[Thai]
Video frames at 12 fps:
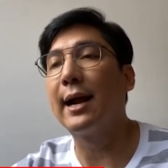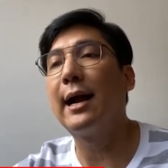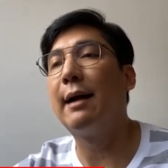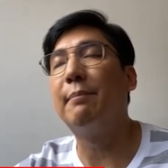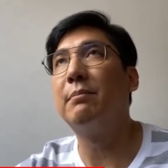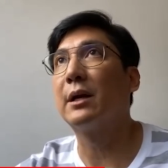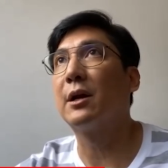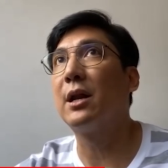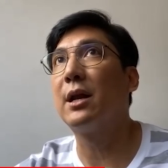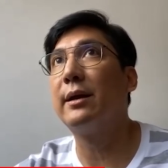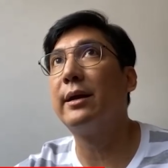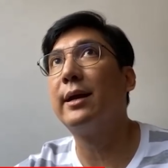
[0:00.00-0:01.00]
ครับมันก็เล
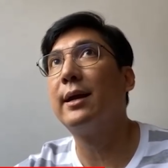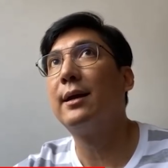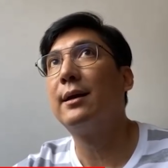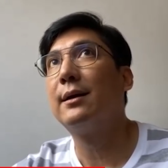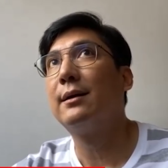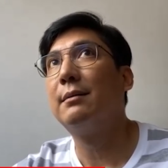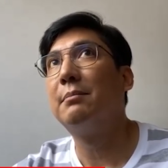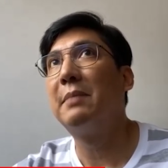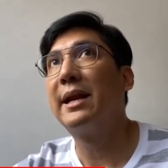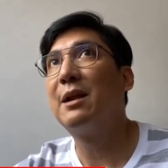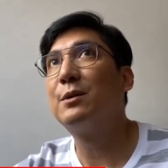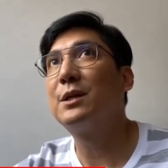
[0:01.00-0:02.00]
ยไม่
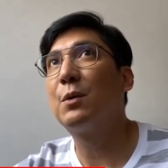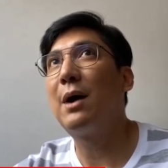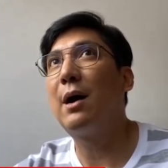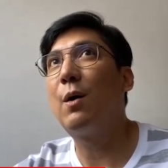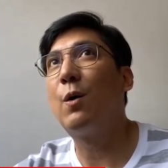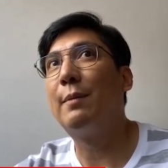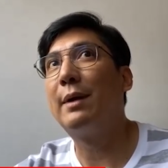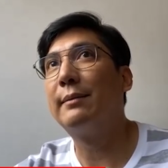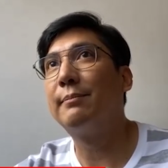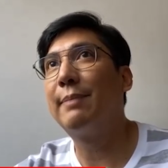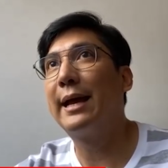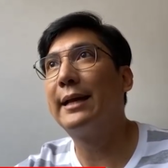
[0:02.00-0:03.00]
ได้รู้สึกว่าโอ้โหมัน
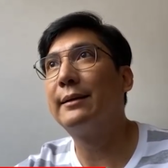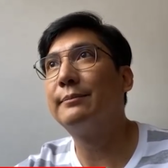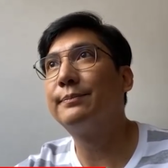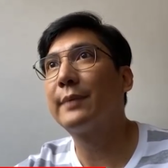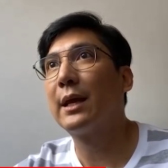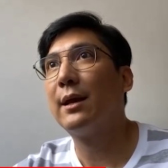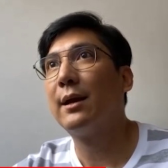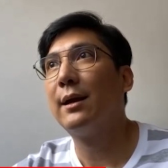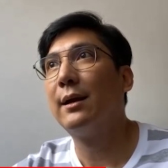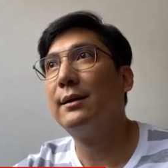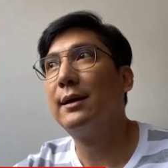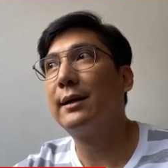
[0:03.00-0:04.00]
เป็น
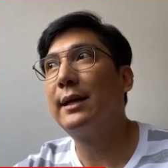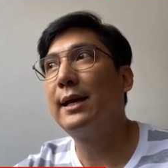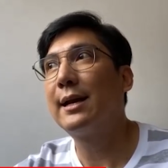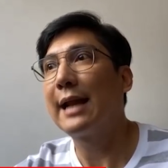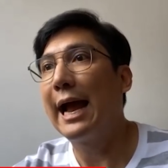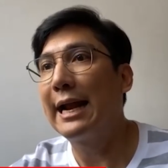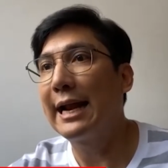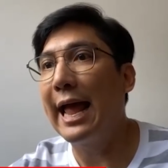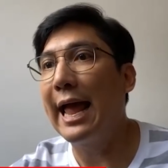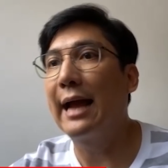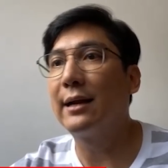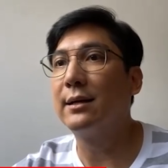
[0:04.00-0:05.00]
เรื่องที่ร้ายแร
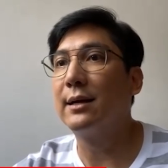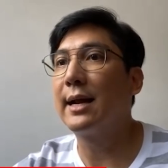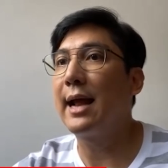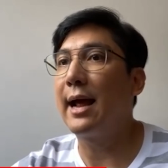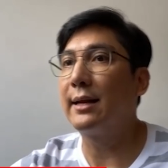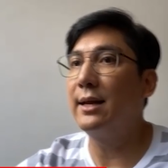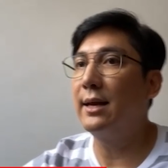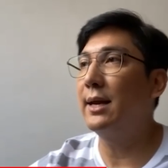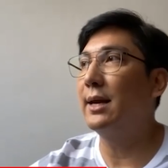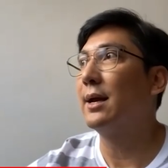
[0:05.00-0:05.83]
งถึงขนาดที่